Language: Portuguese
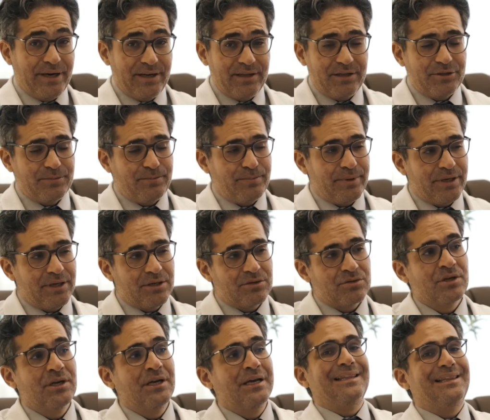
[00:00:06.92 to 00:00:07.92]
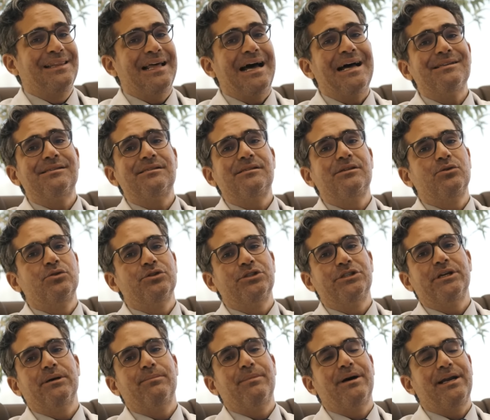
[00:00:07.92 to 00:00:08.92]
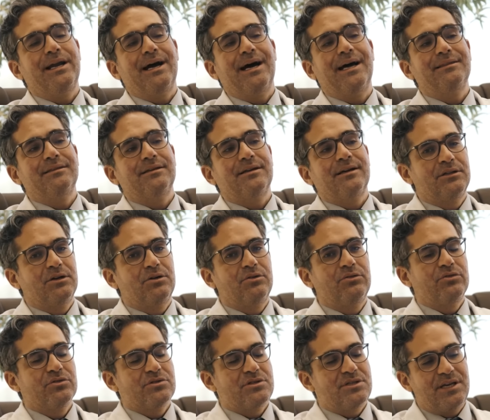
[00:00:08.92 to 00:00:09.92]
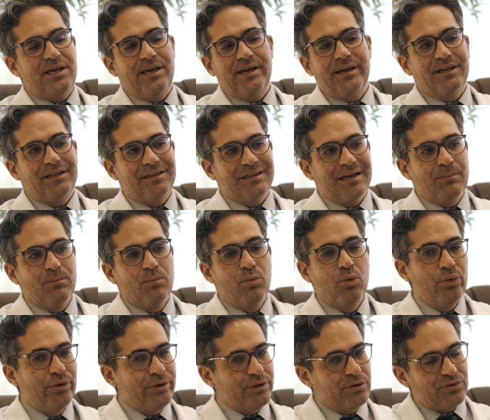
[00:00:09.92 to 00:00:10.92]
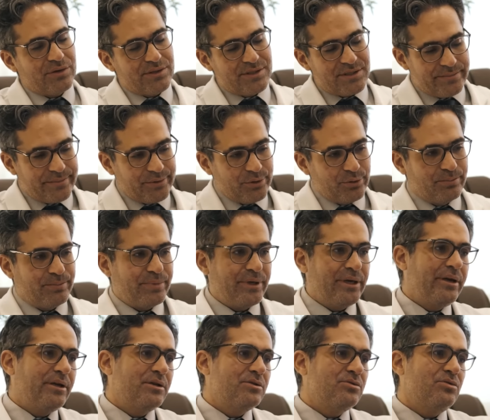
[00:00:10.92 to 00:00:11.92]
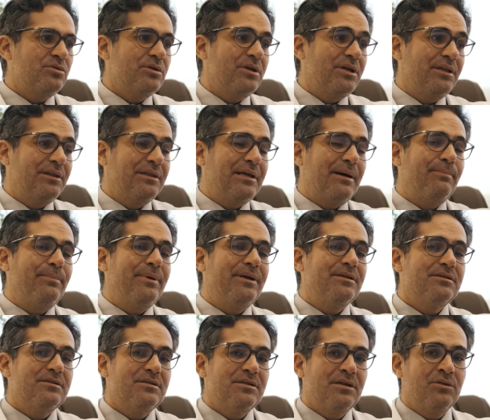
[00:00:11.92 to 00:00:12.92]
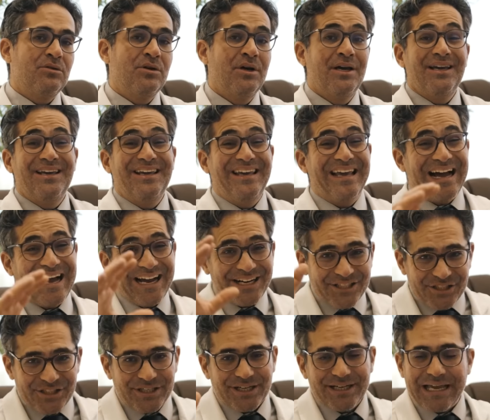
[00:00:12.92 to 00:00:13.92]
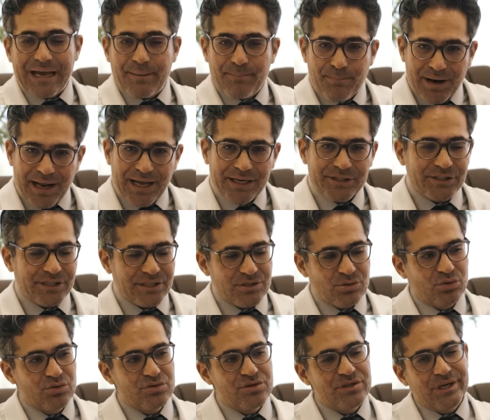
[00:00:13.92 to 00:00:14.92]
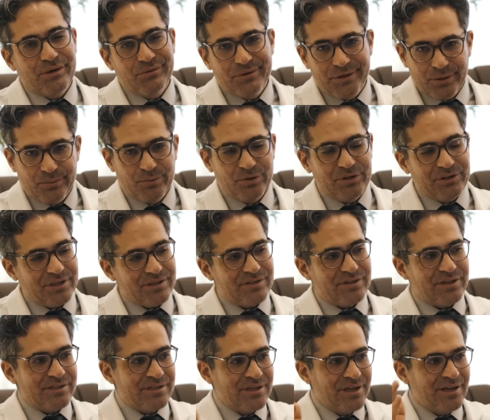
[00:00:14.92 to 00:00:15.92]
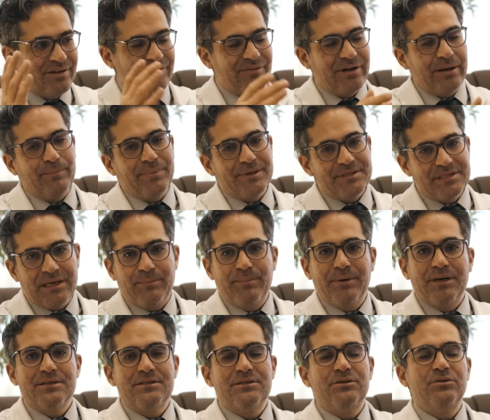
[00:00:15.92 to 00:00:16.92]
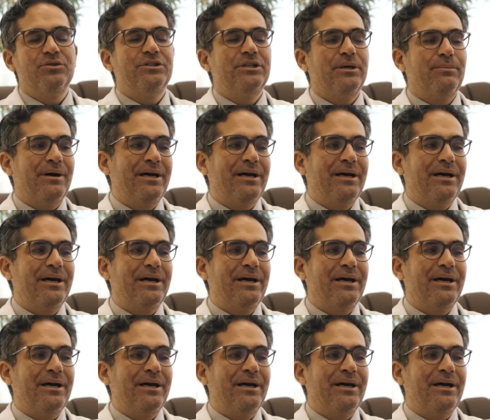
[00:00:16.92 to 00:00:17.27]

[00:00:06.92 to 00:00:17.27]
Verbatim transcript: perda de peso na cirurgia bariátrica. Então você aí que está muito acima do peso, que está pensando e acha que a plástica é a solução, não. Muitas vezes vai passar pela cirurgia